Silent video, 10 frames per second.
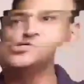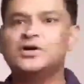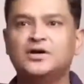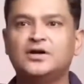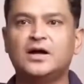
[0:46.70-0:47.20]

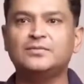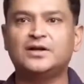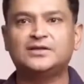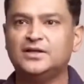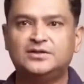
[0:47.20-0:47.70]
गूगल के लिए काम कर
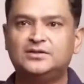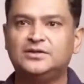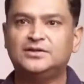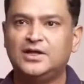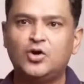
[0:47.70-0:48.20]
रहे
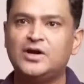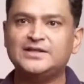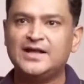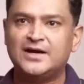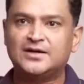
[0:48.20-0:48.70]
दे आर नॉट लाइक
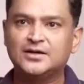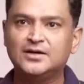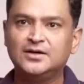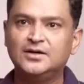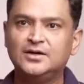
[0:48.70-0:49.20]
दैट
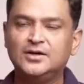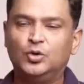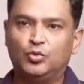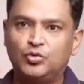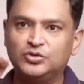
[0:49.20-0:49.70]

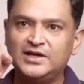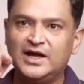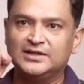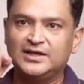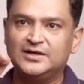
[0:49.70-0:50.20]
उनको तो ये
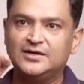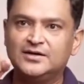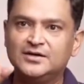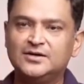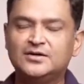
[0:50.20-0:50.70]
आता
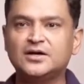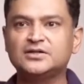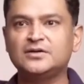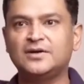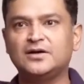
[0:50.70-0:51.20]
है
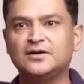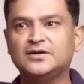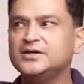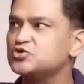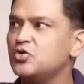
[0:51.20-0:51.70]
ट्रिगर दबाना
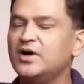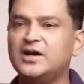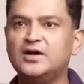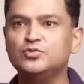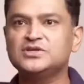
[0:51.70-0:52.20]

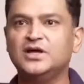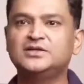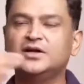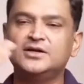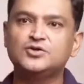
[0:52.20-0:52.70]
हेलो
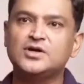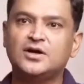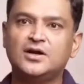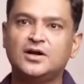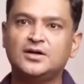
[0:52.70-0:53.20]
दोस्तों जय
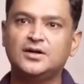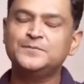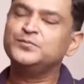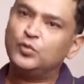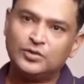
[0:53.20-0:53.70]
हिंद जय
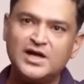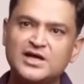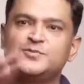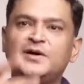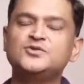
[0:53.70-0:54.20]
भारत
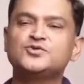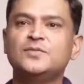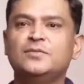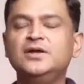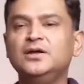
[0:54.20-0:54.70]
कैसे हैं आप
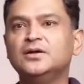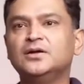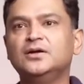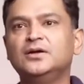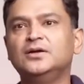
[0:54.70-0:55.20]
सब कमेंट में
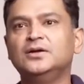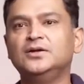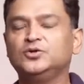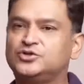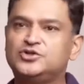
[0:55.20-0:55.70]
जरूर
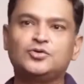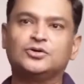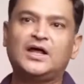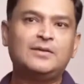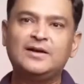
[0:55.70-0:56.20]
लिखिएगा
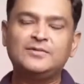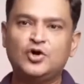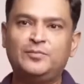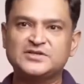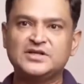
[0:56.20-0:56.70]
बताइएगा हमारी
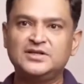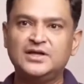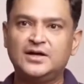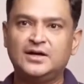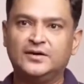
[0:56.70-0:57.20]
वीडियो
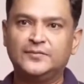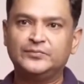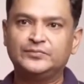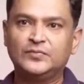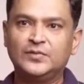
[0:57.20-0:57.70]
कैसी लग रही है
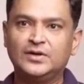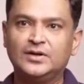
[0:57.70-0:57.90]
आपको